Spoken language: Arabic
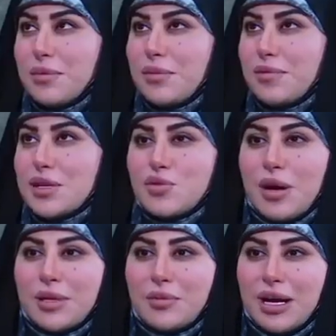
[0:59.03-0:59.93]
بمجموعة
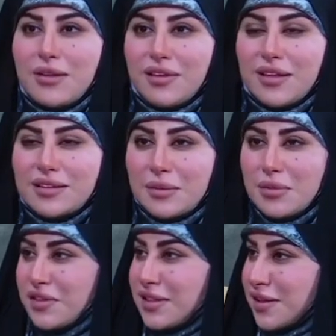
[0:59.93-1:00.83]
من المحافظات
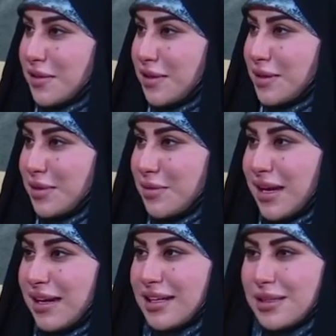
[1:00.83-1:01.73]
تم فتح كثير من
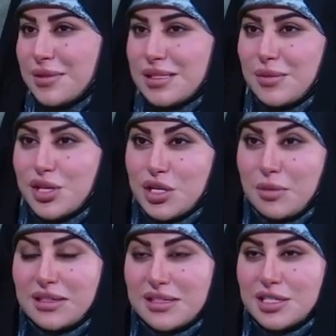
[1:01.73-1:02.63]
المحلات باسم نعم.
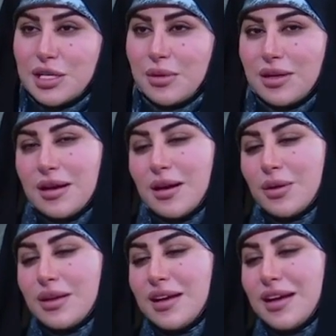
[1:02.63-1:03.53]
حجابات انسجام الغراوي